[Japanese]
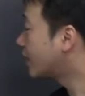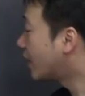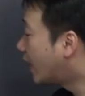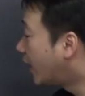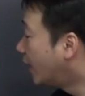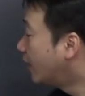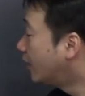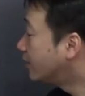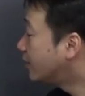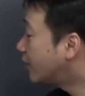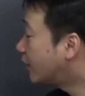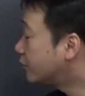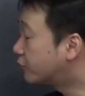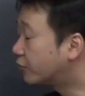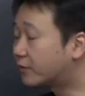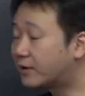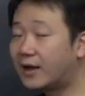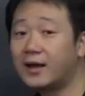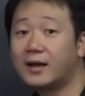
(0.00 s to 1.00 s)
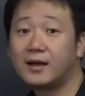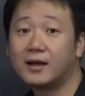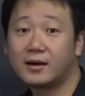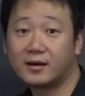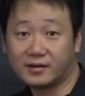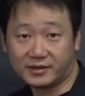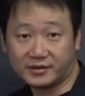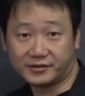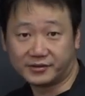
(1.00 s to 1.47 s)
者なんとか
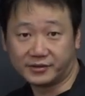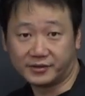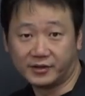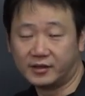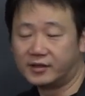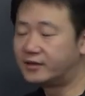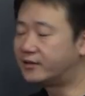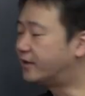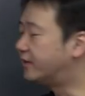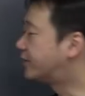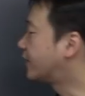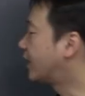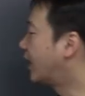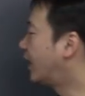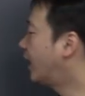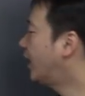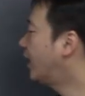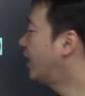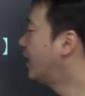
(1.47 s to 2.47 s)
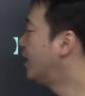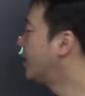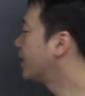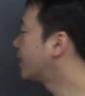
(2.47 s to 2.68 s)
律ですから